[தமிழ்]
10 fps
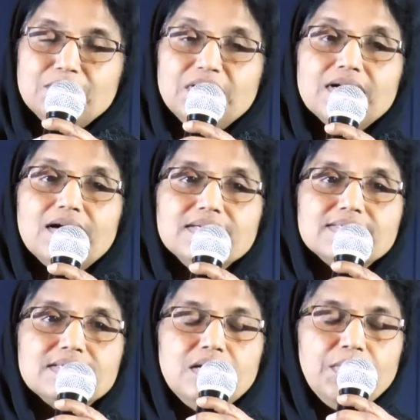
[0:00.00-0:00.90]
நமக்காக
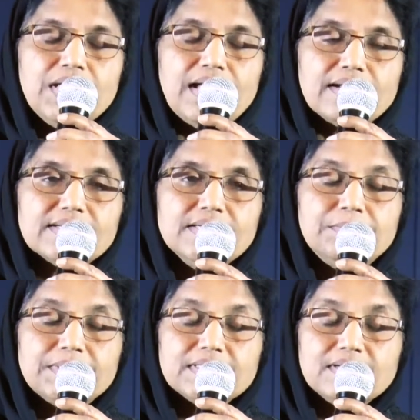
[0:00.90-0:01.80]
சிலுவையில்
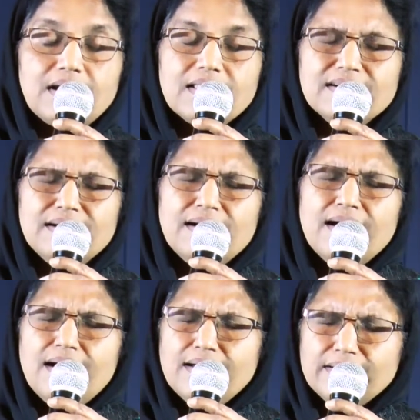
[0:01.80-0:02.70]
அறையப்பட்டதுனால தான்
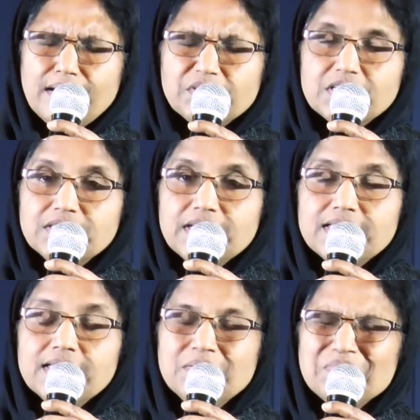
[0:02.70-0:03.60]
நமக்கு இன்னைக்கு